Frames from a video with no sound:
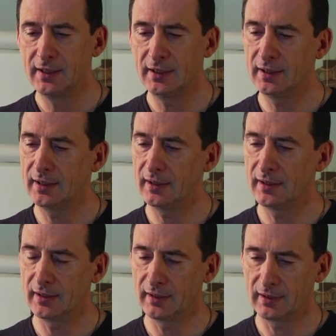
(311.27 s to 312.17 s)

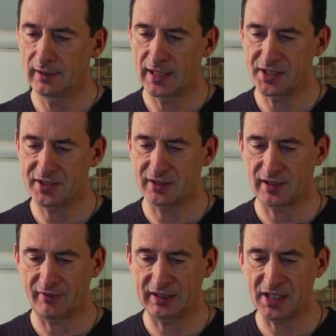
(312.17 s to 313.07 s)
eh, la
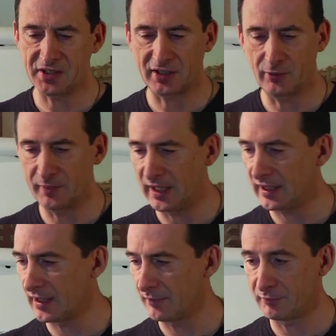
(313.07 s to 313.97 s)
cavità
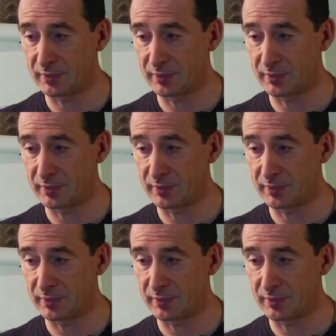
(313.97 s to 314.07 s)
siringomelica